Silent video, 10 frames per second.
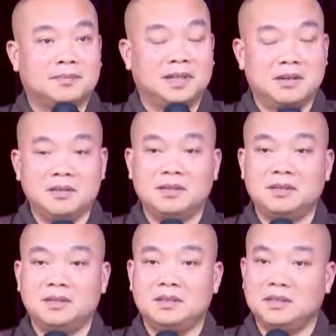Nếu
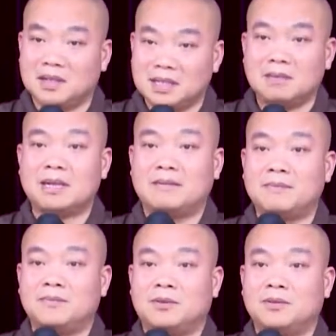như được ở trong đại
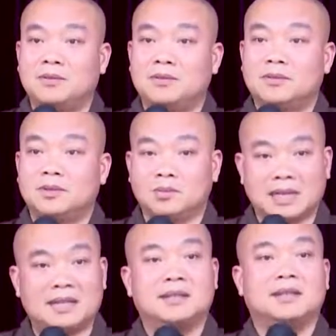pháp vũ, chúng
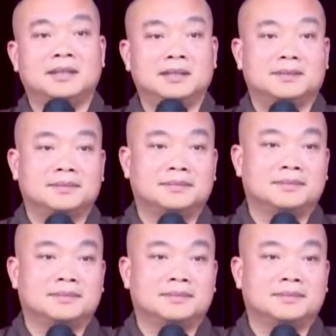ta nên ở.